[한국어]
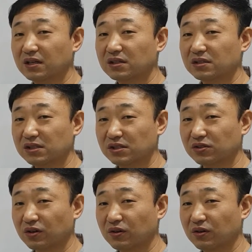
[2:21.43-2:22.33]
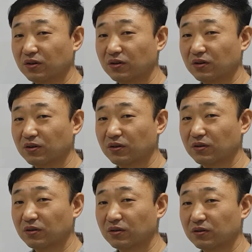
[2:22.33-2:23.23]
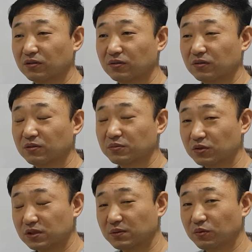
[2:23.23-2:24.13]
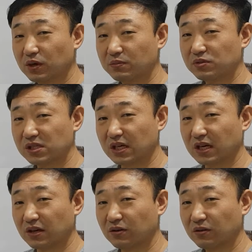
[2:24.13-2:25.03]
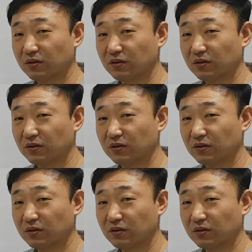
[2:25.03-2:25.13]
것이죠. 그럼 도대체 뭐가 문제인가요?